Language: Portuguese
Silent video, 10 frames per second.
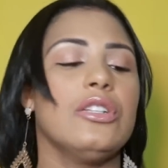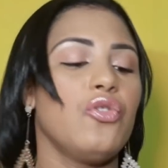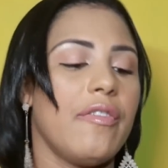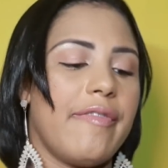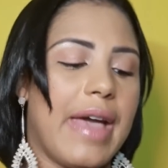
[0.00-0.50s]

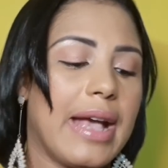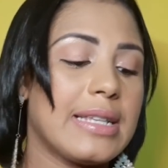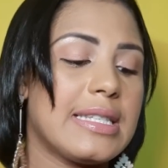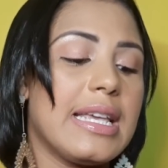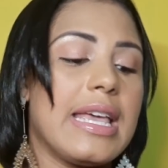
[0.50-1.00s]

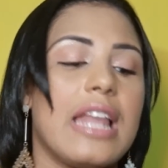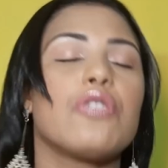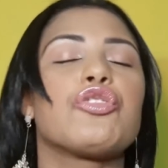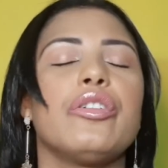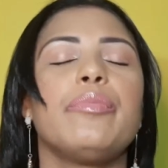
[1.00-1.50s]
Novex e ele é
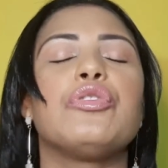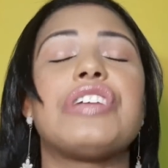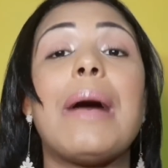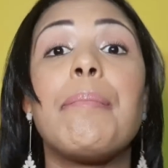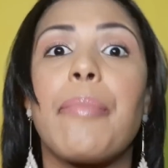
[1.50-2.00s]
um shampoo
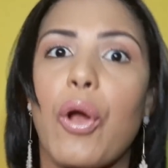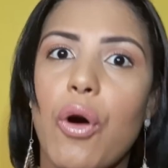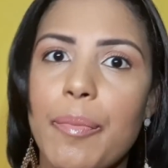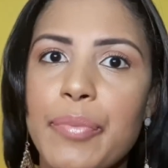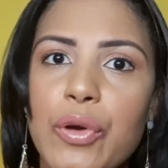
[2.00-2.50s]
já
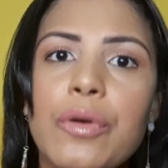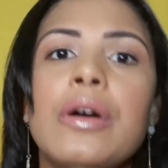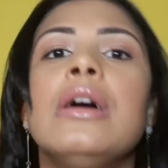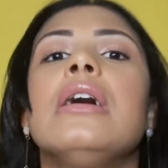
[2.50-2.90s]
próprio